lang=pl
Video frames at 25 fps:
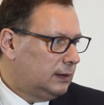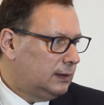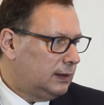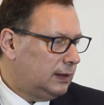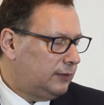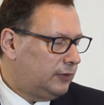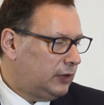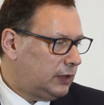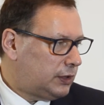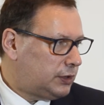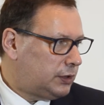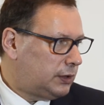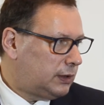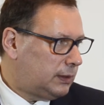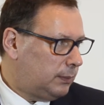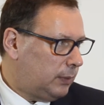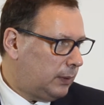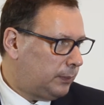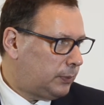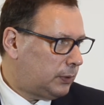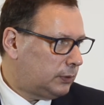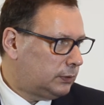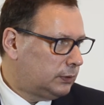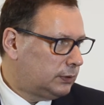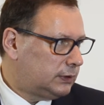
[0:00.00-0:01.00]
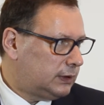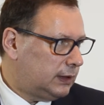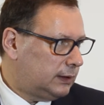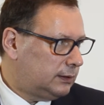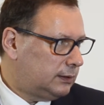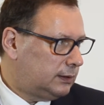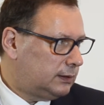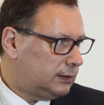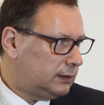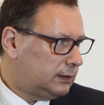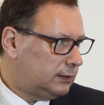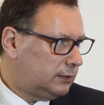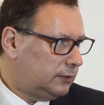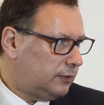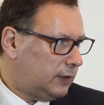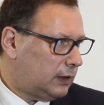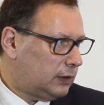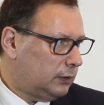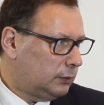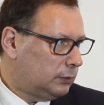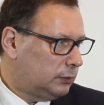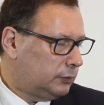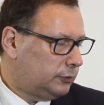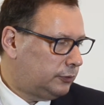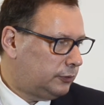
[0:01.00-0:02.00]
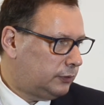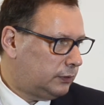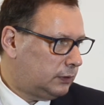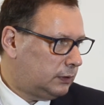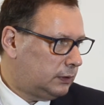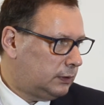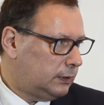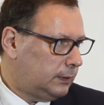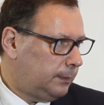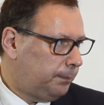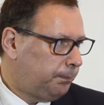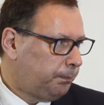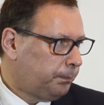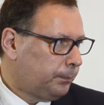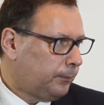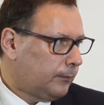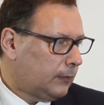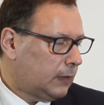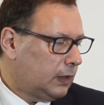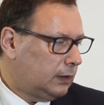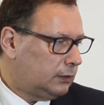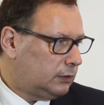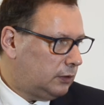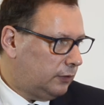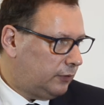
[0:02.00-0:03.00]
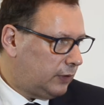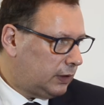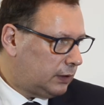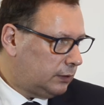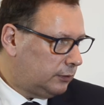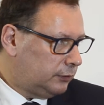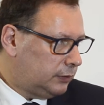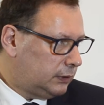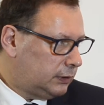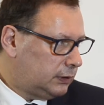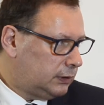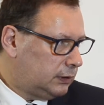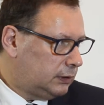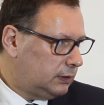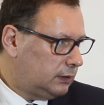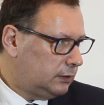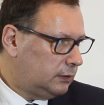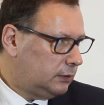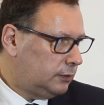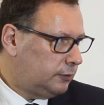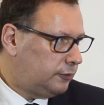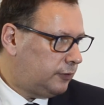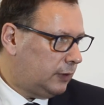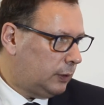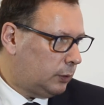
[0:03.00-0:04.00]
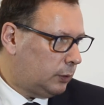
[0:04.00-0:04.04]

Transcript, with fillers: największy chyba producent e, wagonów e, towarowych w